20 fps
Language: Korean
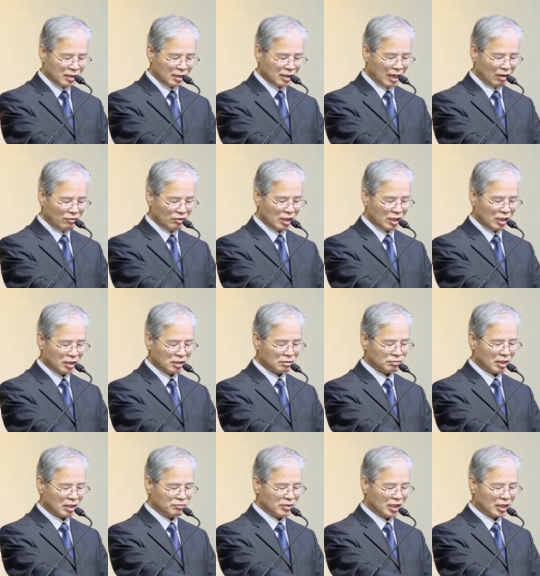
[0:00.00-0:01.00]
레위기
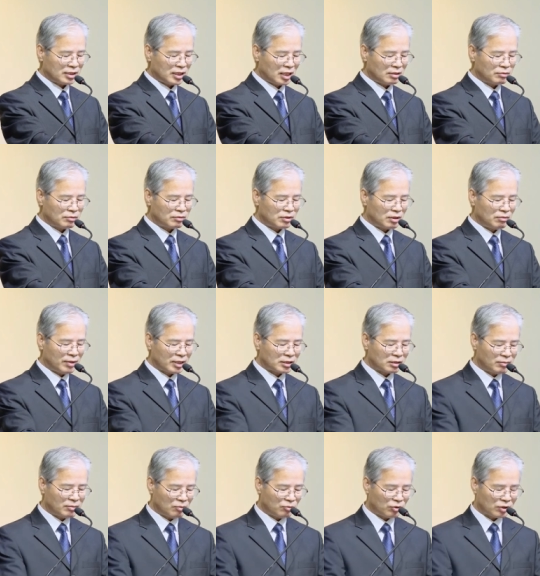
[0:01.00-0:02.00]
23장 40절
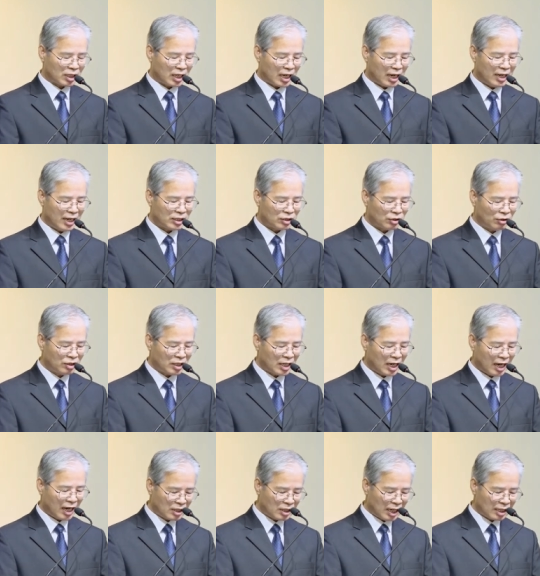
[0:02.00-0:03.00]
말씀해 보니까
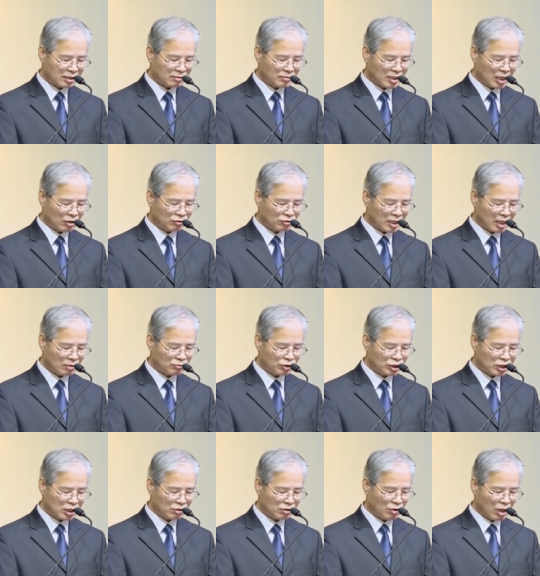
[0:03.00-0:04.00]
너희가 아름다운 나무
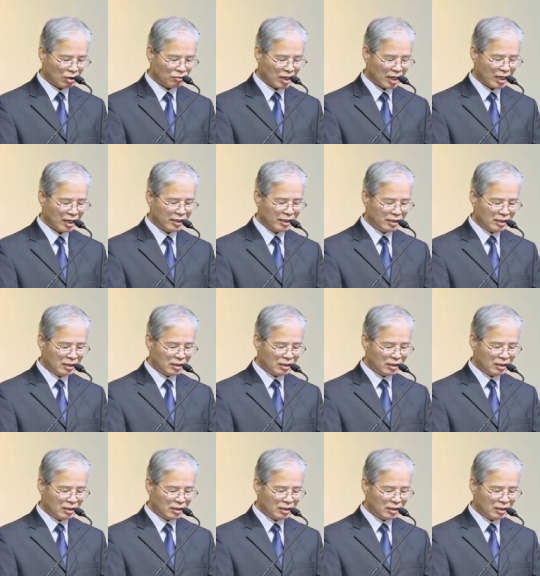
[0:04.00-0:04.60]
실과와